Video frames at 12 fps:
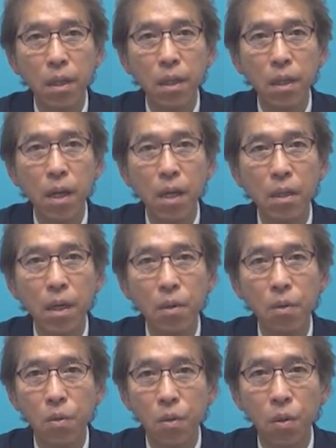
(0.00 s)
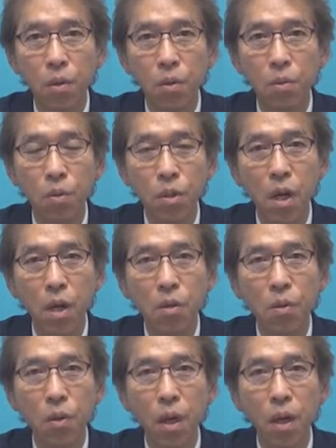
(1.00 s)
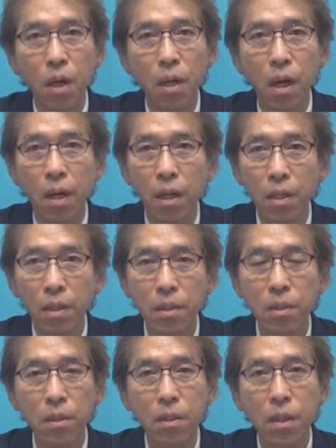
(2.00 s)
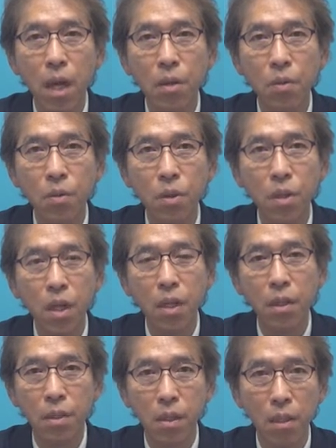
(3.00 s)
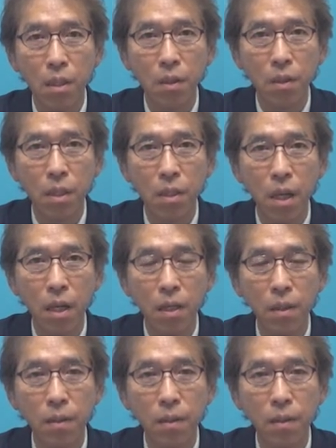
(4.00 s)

開き括弧と閉じ括弧は必ず対応して使ってください。